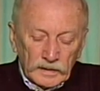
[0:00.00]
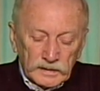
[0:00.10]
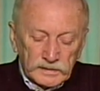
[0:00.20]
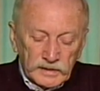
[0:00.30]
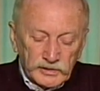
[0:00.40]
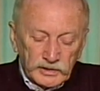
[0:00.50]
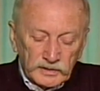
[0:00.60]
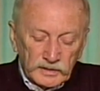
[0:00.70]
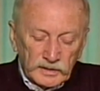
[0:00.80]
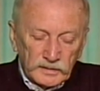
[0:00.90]
значит,
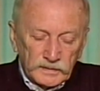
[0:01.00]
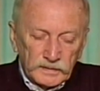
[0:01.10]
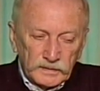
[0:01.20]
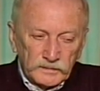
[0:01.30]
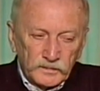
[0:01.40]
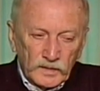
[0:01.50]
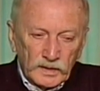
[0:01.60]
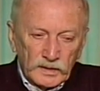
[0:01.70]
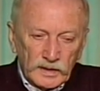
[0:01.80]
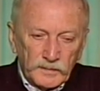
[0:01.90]
э,
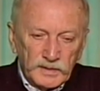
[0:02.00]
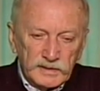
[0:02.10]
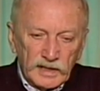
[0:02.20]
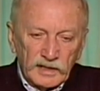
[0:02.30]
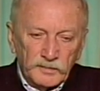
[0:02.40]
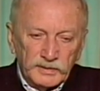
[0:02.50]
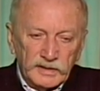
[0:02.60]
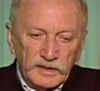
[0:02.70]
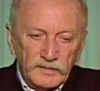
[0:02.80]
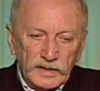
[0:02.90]
э обязательно
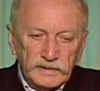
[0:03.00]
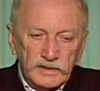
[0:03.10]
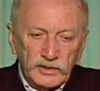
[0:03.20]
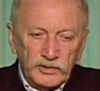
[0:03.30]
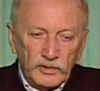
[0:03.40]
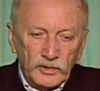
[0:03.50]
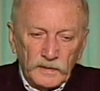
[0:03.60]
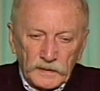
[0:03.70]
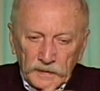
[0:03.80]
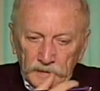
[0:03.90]
подогревайте ее,
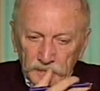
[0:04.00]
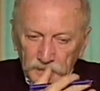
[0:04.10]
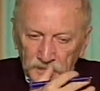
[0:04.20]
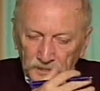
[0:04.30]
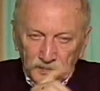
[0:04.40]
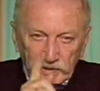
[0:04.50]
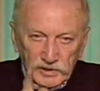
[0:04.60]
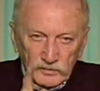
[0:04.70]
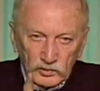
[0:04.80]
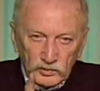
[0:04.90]
э,
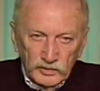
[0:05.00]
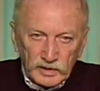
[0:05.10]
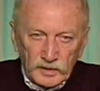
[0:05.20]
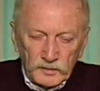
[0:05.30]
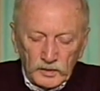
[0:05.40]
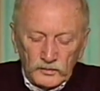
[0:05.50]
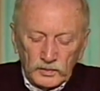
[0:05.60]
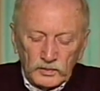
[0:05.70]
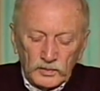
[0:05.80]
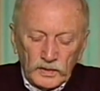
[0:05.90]
питьевую, я имею в
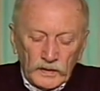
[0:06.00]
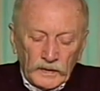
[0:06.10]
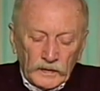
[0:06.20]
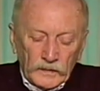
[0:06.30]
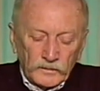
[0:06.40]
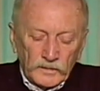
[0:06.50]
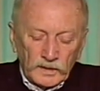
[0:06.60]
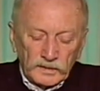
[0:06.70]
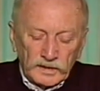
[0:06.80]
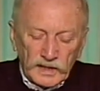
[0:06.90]
виду,
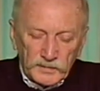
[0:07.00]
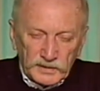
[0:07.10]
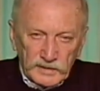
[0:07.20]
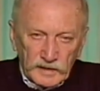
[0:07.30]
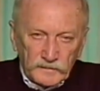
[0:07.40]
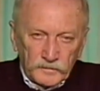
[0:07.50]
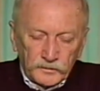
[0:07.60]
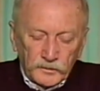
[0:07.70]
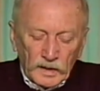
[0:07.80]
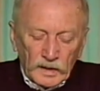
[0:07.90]
для питья.
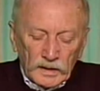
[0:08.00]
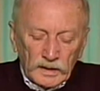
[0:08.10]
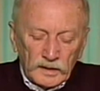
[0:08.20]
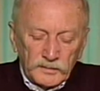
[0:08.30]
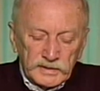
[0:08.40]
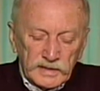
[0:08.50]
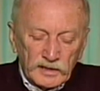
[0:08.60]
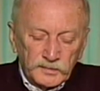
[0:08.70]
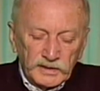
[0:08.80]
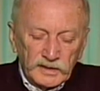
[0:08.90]
Ну, а
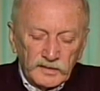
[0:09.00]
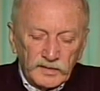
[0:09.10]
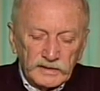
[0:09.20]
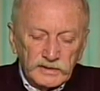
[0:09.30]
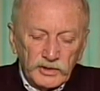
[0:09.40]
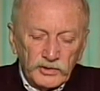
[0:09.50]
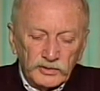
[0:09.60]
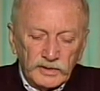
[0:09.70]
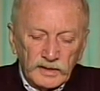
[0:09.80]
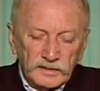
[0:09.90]
обязательно подогревайте ее
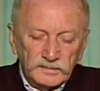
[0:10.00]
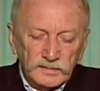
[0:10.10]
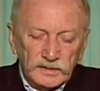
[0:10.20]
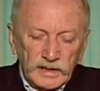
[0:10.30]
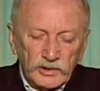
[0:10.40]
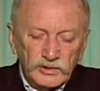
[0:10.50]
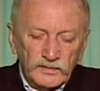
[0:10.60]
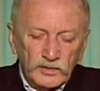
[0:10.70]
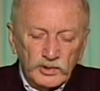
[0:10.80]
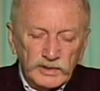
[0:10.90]
так
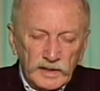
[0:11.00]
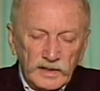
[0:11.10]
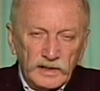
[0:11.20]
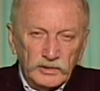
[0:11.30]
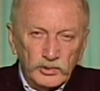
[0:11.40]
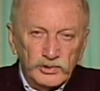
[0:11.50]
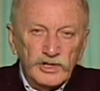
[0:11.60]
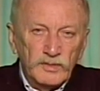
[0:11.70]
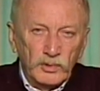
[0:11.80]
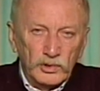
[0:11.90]
градусов до 40, тоже
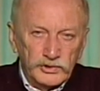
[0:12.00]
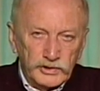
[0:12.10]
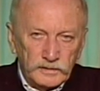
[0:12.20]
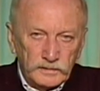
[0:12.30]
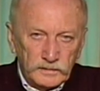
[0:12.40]
не больше.